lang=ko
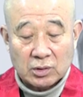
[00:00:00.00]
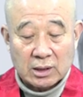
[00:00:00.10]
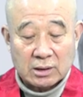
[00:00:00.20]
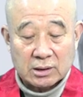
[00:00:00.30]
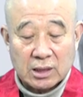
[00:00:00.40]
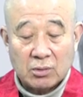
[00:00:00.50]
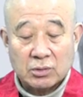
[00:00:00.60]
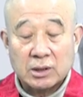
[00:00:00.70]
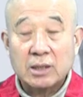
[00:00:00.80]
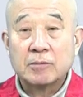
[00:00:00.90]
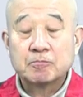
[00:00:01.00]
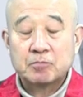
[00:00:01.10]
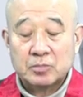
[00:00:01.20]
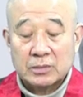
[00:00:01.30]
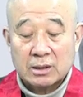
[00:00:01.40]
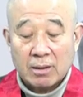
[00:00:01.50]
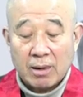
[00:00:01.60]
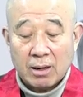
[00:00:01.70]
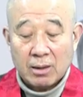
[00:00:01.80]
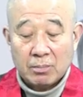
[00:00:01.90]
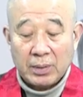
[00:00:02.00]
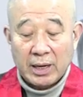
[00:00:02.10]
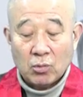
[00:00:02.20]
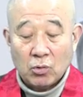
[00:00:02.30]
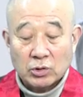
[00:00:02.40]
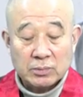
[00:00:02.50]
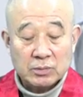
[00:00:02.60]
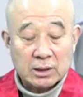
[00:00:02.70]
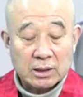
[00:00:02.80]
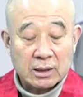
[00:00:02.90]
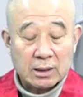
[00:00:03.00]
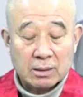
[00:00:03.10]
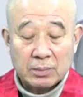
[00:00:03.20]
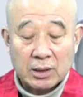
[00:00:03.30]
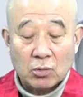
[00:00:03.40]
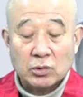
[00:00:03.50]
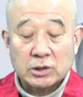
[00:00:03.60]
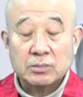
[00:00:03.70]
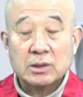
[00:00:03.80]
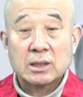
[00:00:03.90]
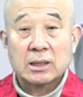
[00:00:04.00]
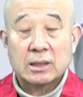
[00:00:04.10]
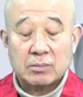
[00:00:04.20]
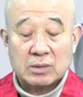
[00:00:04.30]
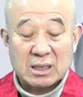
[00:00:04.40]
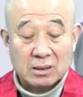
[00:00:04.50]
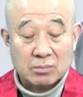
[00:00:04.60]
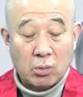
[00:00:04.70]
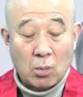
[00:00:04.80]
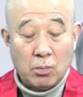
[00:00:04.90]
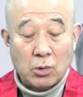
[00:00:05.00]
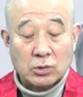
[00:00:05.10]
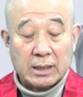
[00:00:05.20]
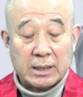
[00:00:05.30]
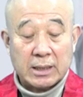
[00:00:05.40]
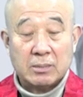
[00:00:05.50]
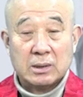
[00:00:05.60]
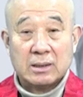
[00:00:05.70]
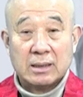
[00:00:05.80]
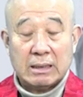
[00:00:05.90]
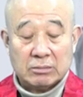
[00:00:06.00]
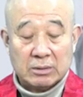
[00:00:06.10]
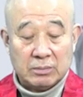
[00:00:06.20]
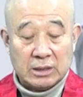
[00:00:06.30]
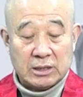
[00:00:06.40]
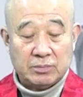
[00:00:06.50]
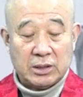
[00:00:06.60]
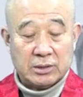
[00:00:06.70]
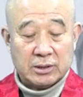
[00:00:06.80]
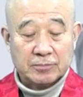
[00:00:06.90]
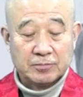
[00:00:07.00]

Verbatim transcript: 작은 사원이 150여 개나 150여 개나 됩니다. 그 보드가에 가면 아주 그 밀집되어 있지.